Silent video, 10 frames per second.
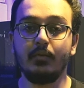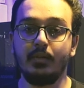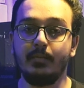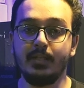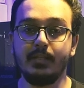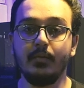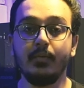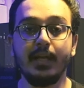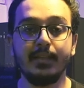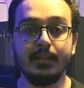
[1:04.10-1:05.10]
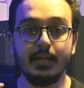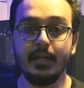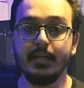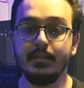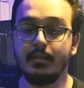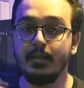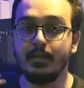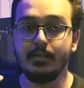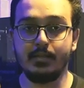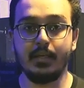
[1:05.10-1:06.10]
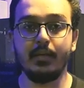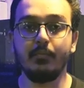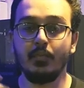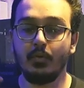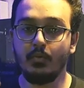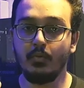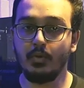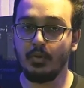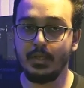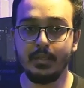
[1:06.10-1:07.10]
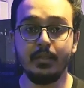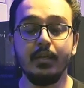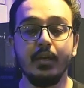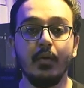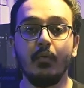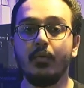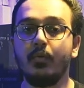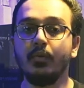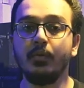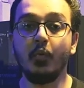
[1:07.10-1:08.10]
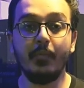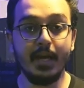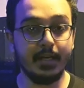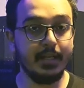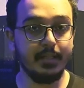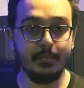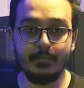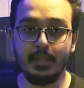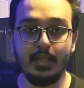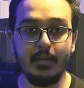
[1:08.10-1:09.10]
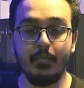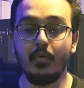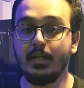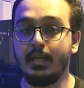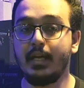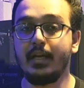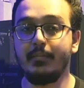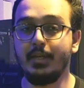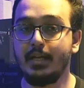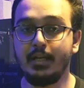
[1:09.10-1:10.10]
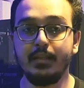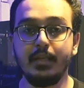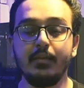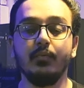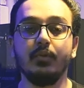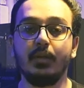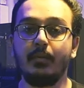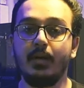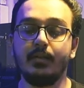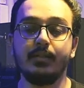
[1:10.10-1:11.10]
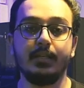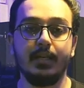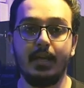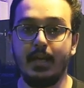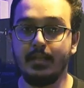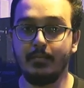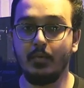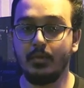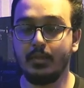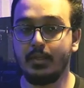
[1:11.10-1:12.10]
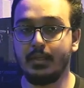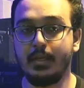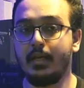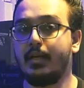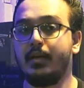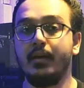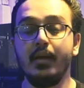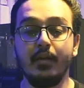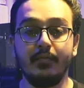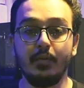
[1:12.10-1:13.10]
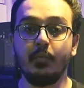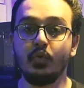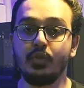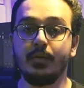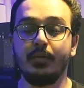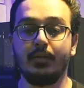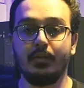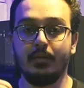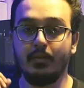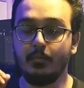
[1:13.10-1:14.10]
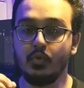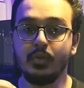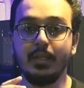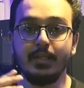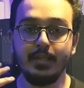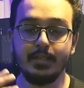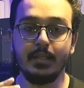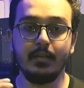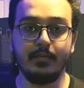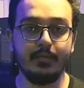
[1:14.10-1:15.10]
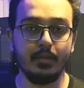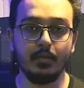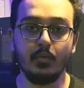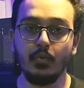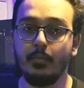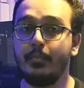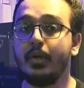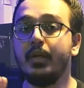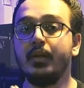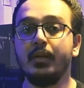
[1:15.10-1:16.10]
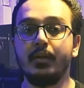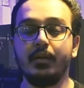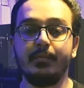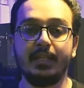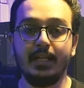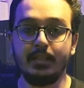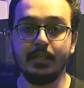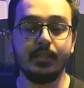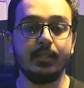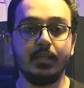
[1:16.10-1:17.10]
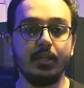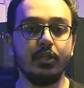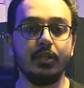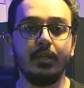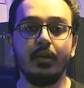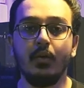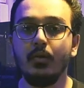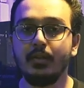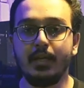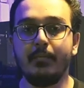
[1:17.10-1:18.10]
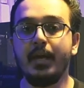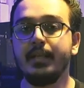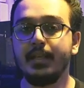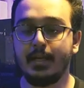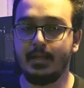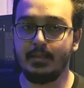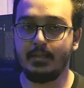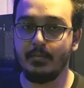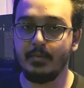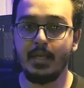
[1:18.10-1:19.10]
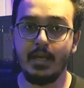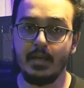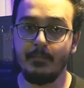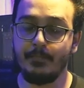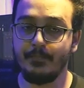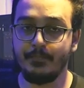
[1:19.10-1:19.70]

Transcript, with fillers: كنت بنزله كان ترين سيم وورلد وكنت منبهر جدا باللعبه وكانت حاجه جميله جدا وطبعا زي انا ما قلت كده في البوست البوست اللي نزل في الجروب آه، بتاع تي اس اي جي قلت يا جماعه هناك كانت في البدايه